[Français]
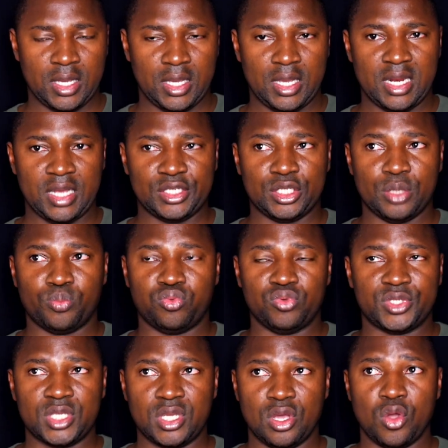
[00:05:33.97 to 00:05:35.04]
Et là, j'ai
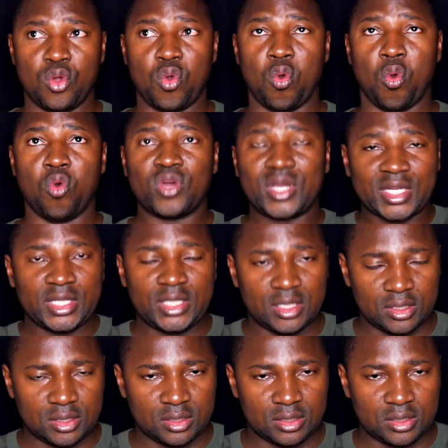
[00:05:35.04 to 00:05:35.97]
poussé un gros cri.